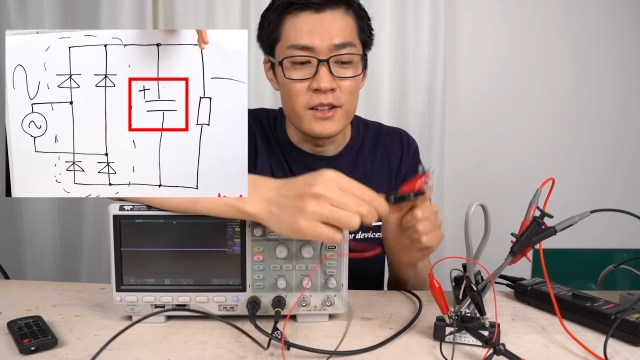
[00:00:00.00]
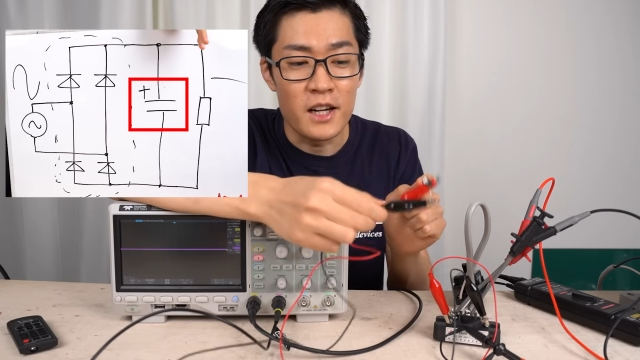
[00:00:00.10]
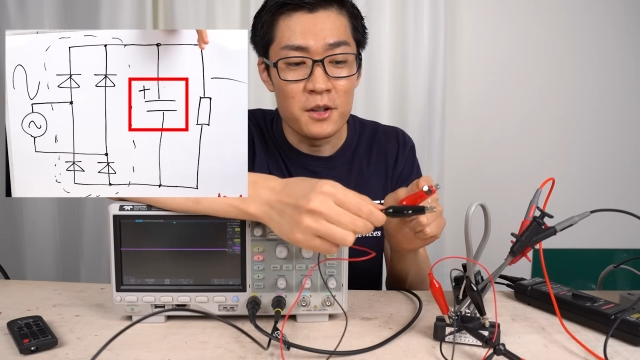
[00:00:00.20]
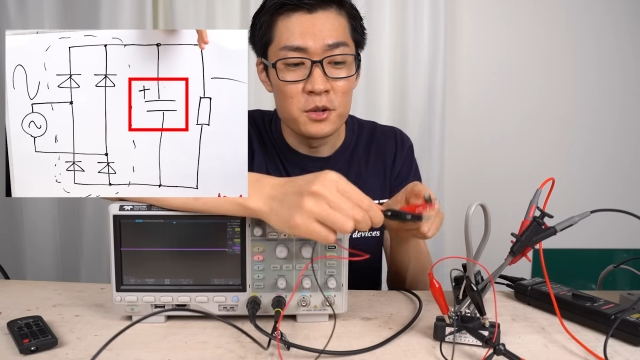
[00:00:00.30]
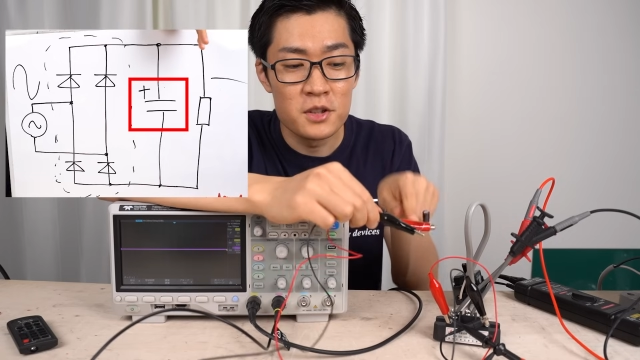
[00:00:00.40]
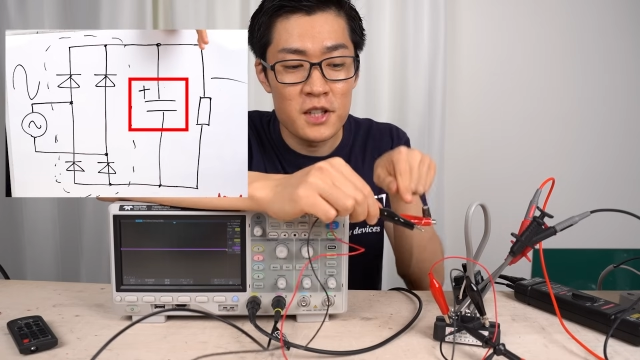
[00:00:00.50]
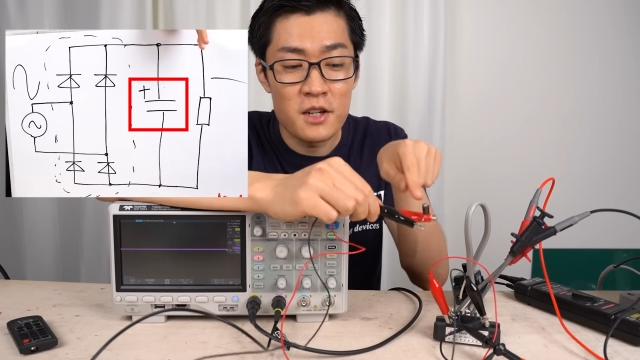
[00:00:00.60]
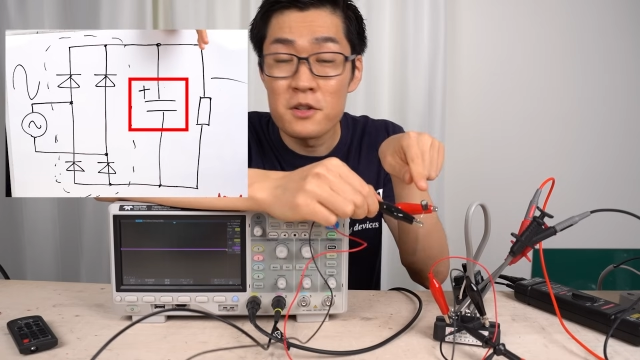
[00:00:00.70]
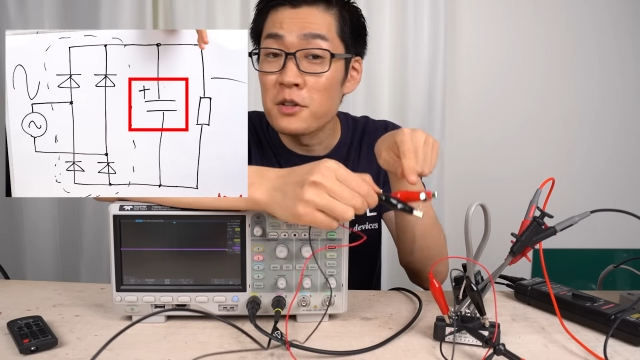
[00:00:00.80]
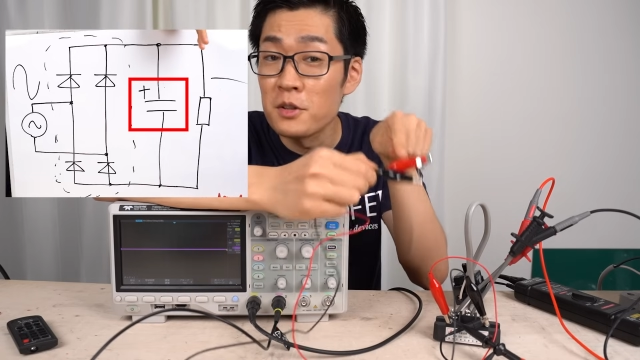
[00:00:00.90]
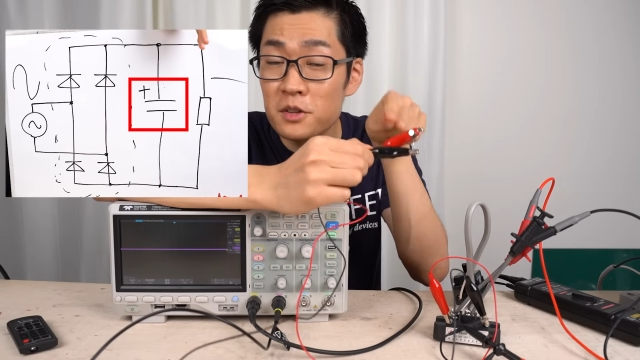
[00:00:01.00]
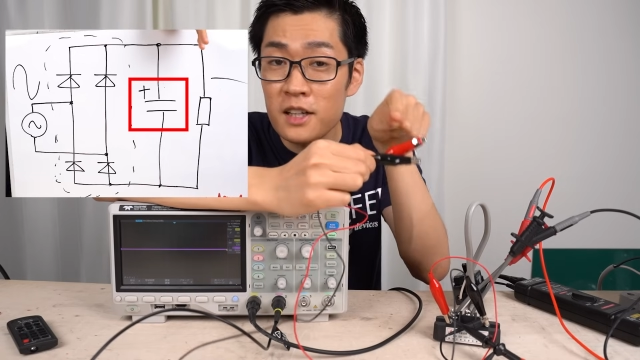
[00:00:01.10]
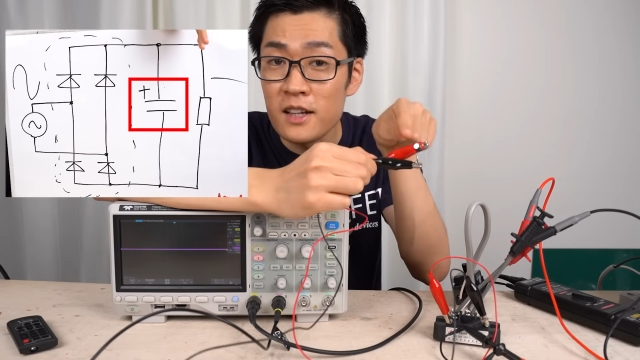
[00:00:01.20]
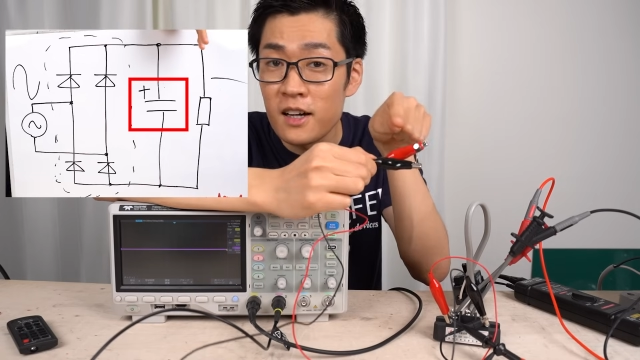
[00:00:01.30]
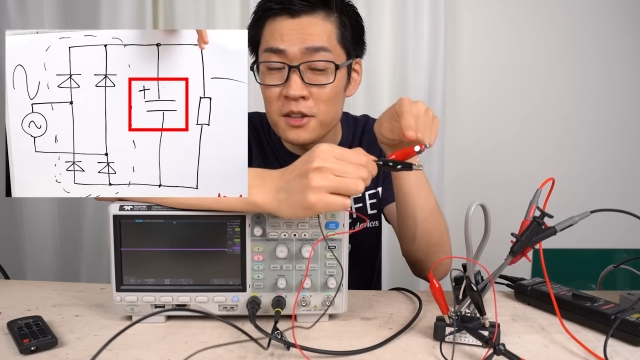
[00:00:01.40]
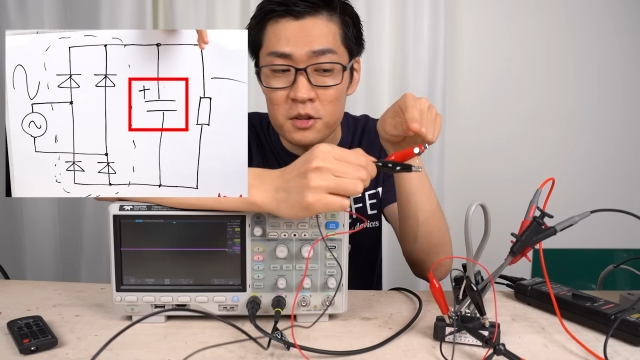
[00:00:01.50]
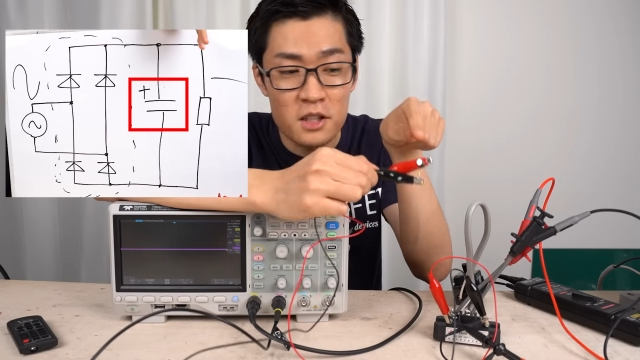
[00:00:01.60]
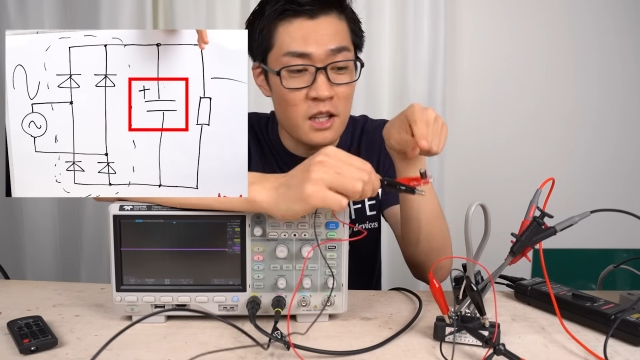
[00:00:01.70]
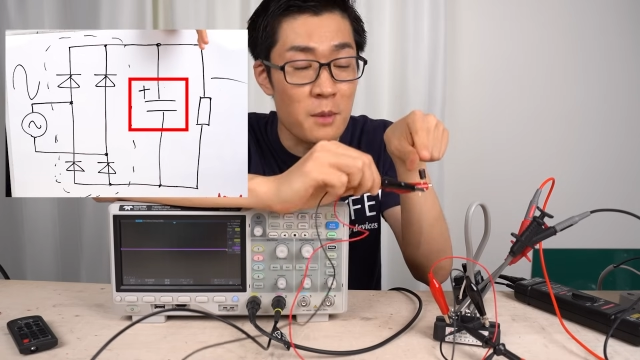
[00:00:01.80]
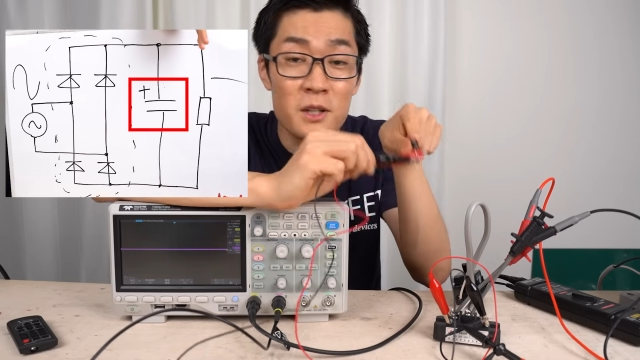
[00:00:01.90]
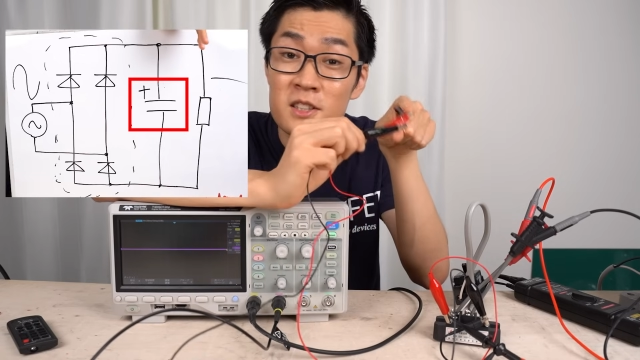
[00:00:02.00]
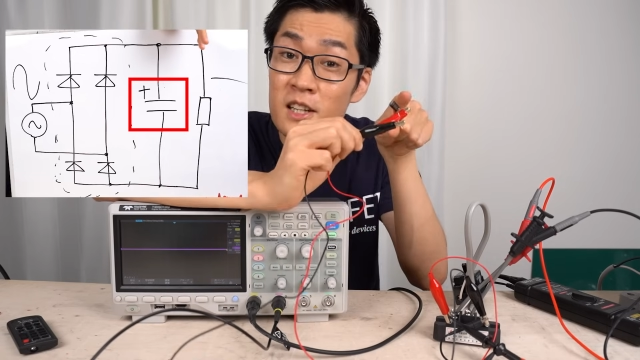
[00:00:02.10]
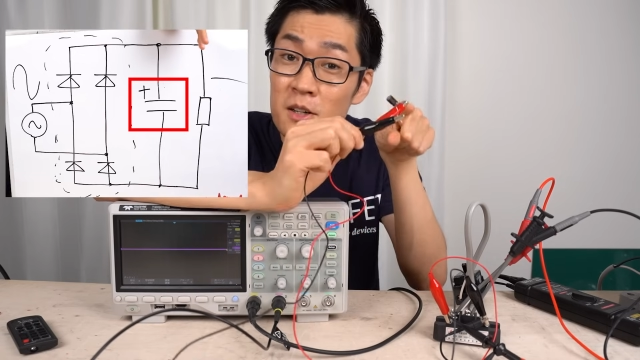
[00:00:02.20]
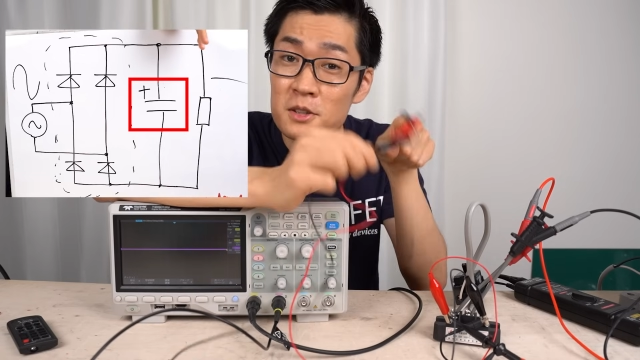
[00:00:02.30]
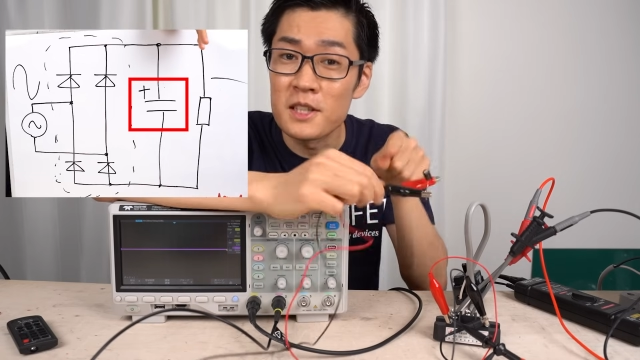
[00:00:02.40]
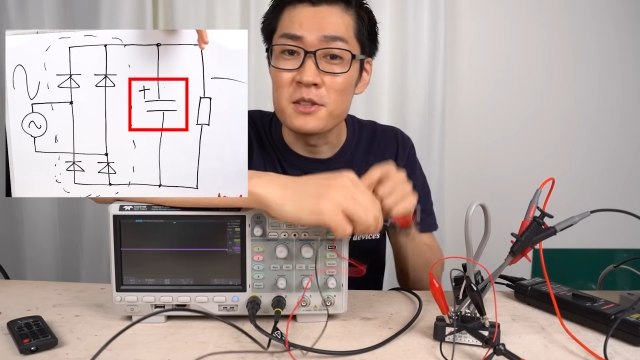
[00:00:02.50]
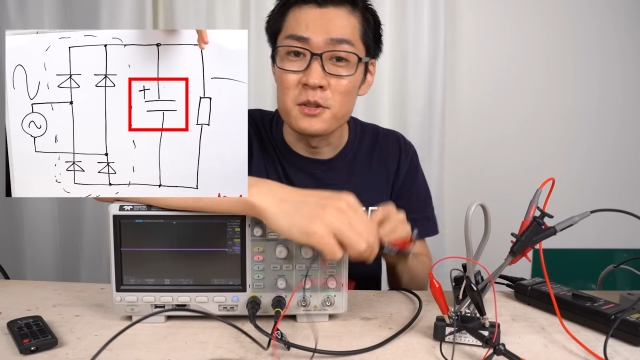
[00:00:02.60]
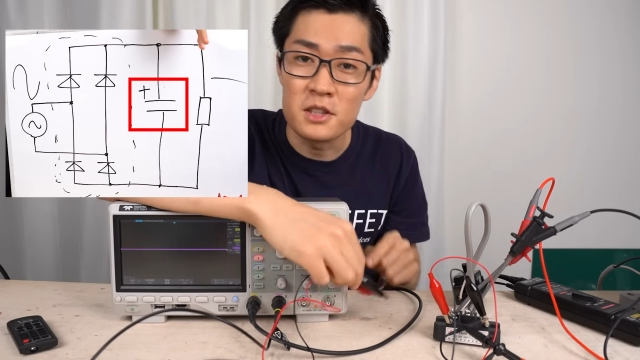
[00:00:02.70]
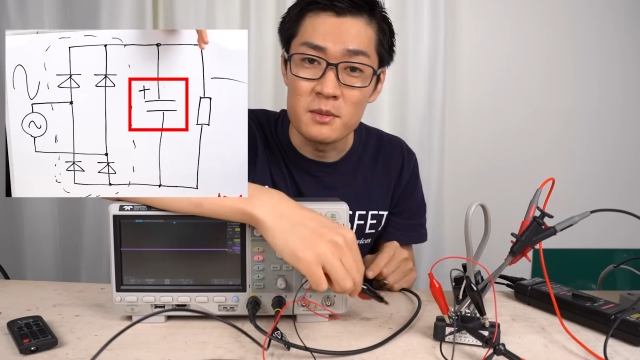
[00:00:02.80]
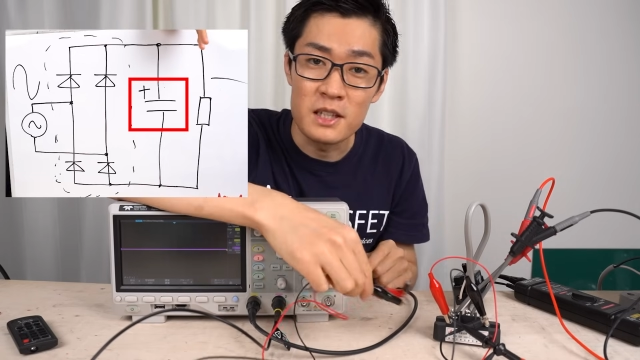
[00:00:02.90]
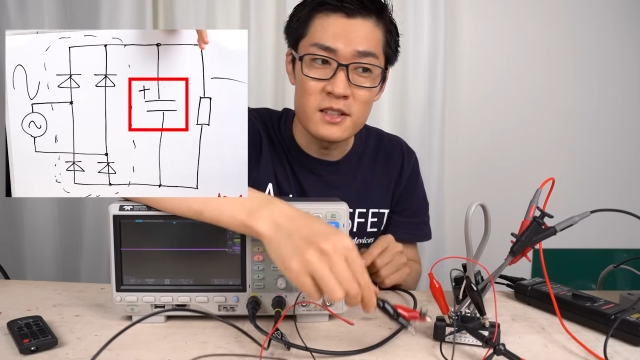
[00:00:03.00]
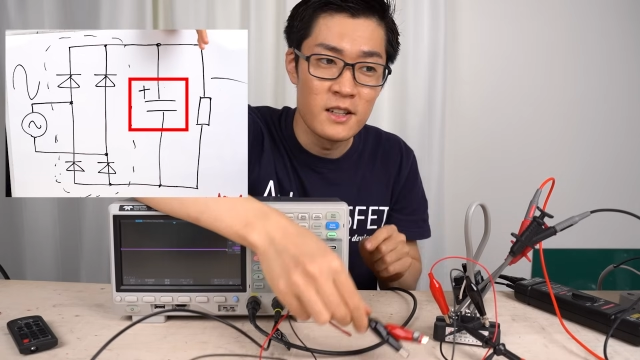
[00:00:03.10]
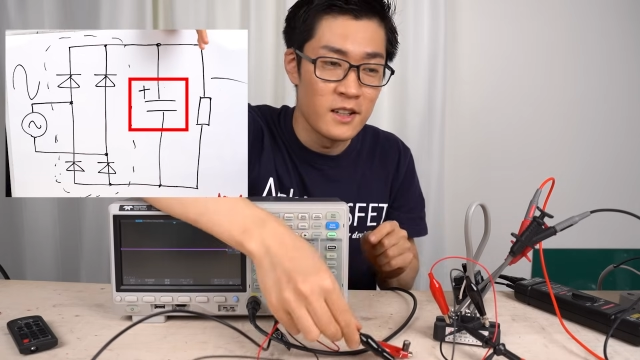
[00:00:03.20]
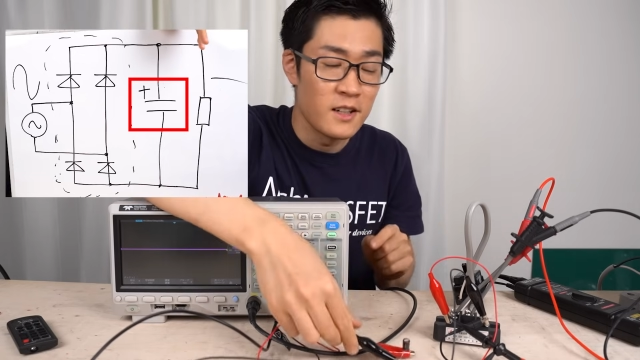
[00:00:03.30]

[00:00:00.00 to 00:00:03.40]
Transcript: ダイオード整流器を出た後にキャパシターを接続します。